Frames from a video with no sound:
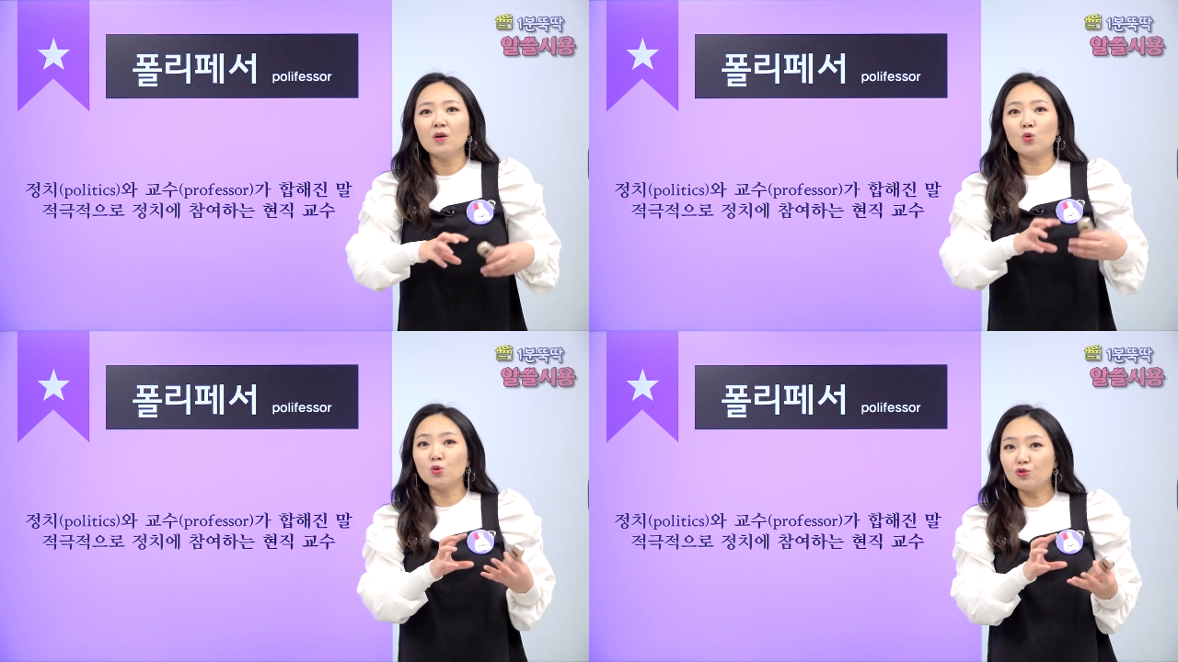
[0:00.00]

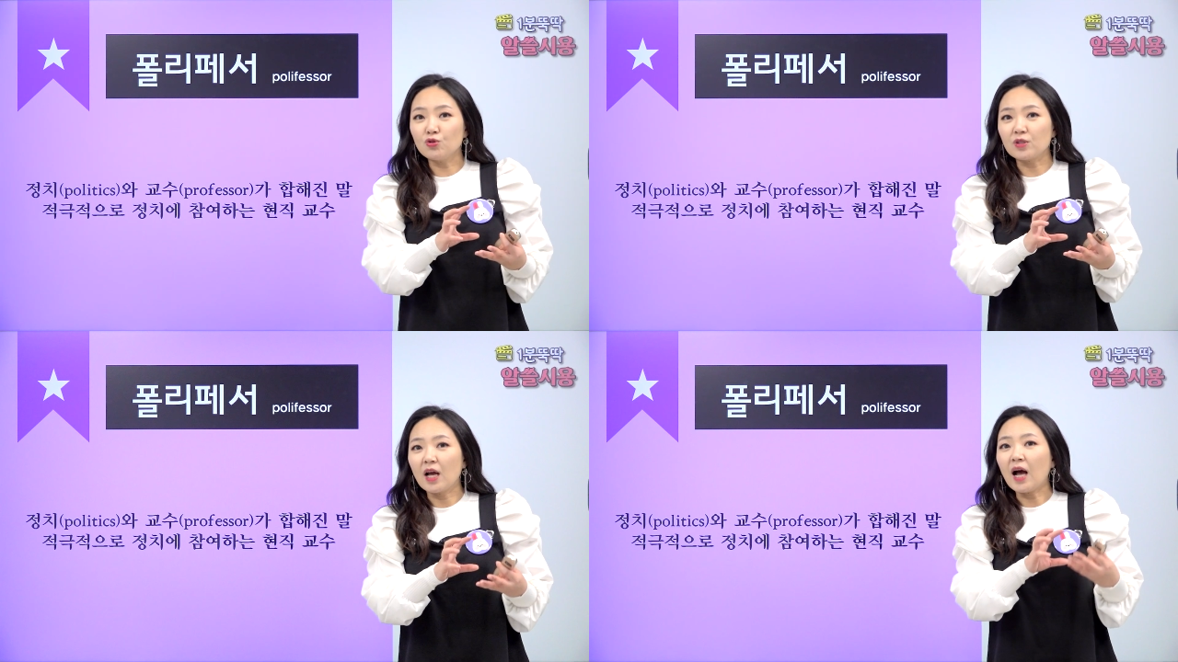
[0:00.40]

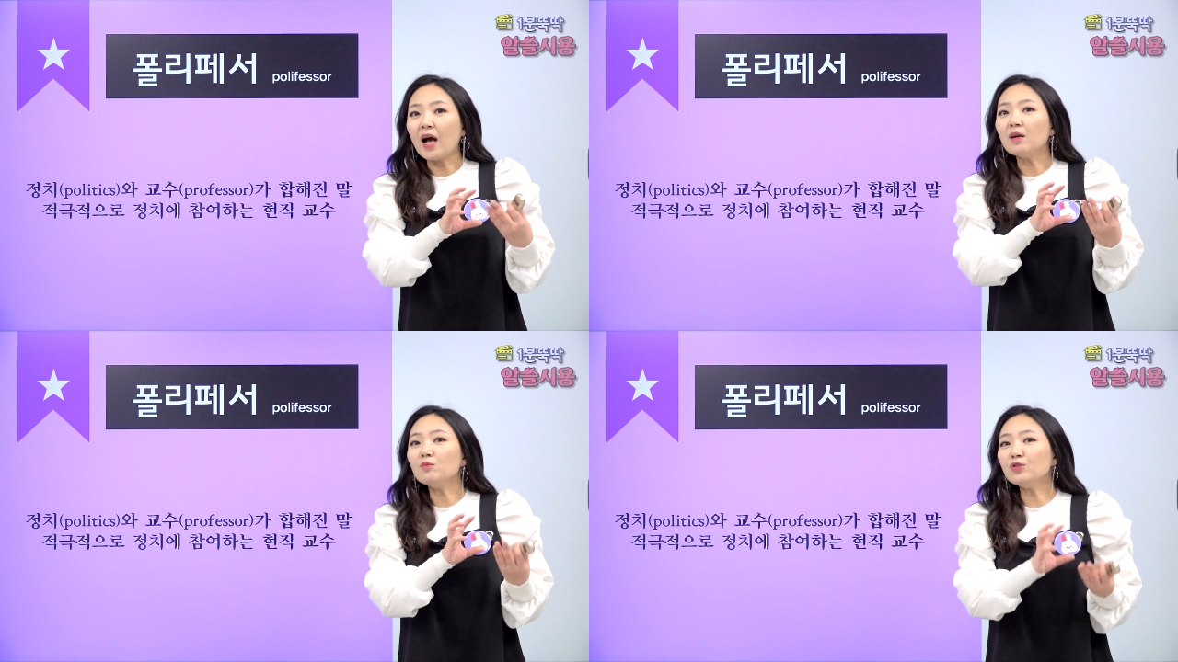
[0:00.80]
교수는
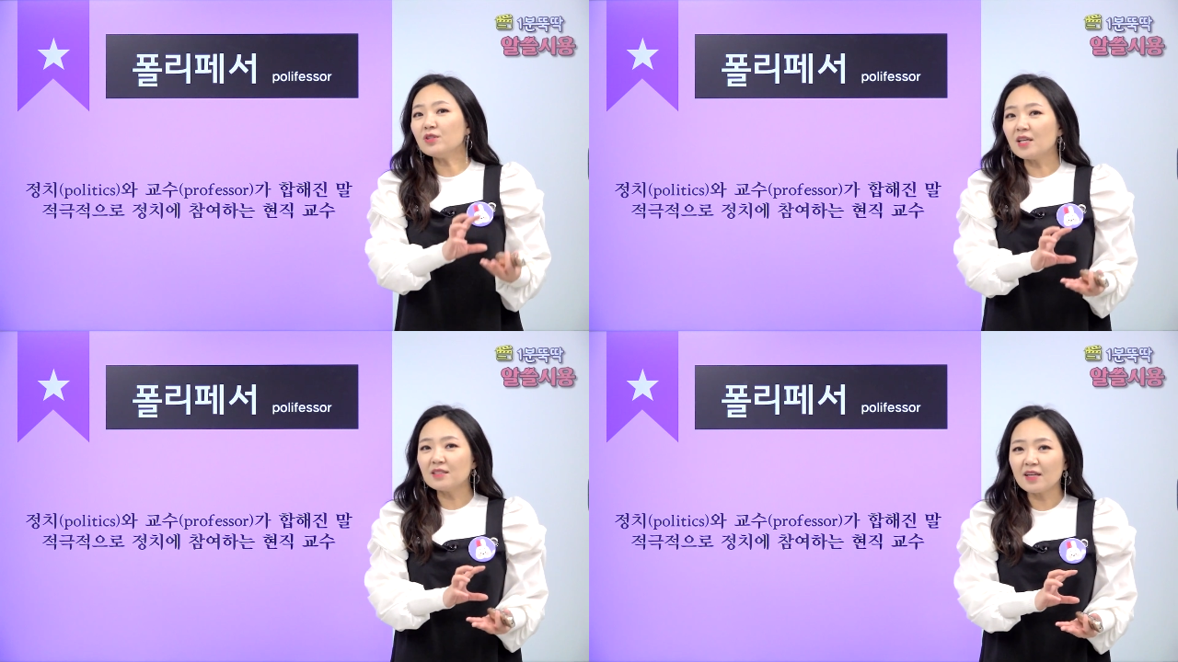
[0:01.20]
한 학문을
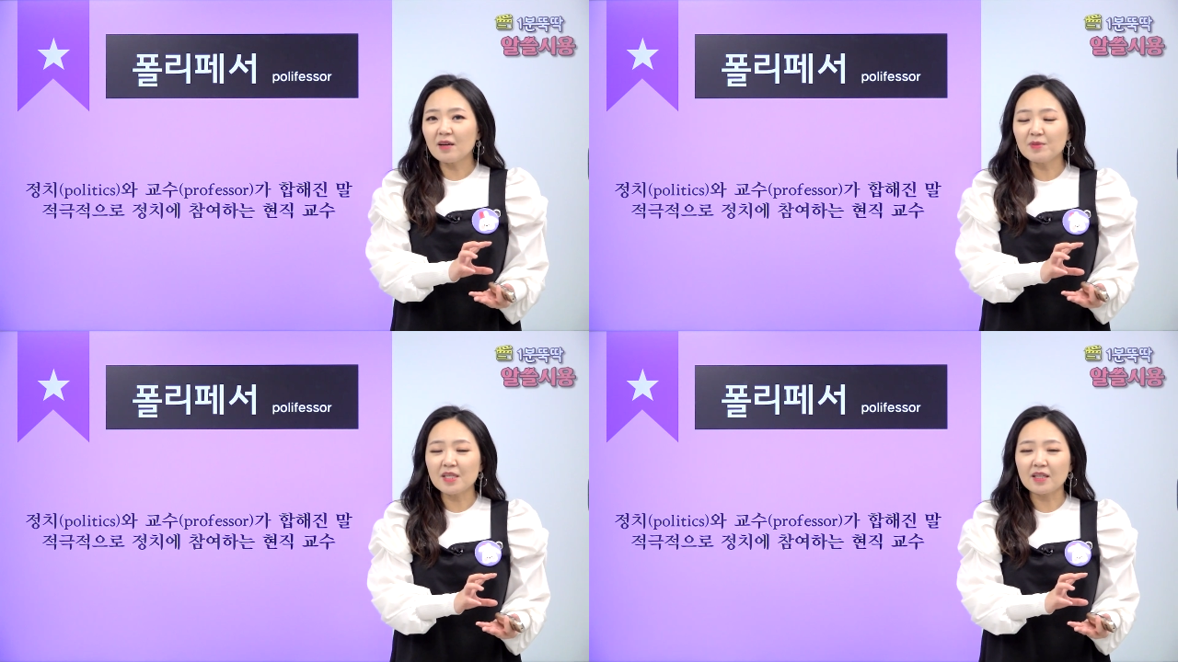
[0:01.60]
하는
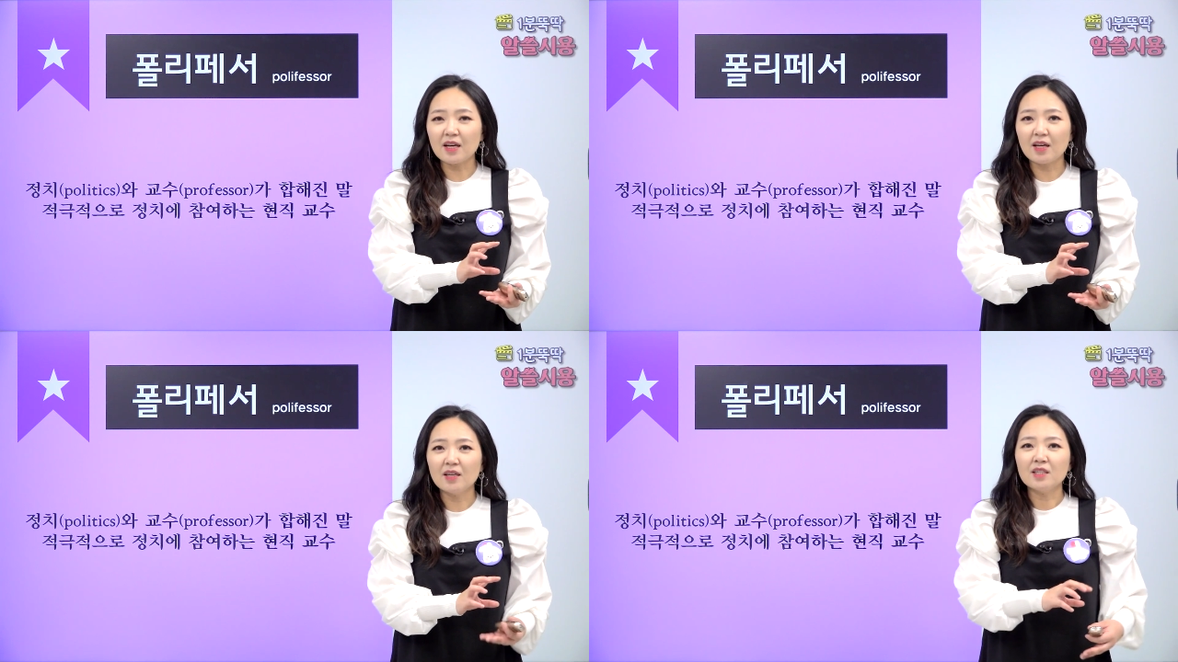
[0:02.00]
사람이잖아.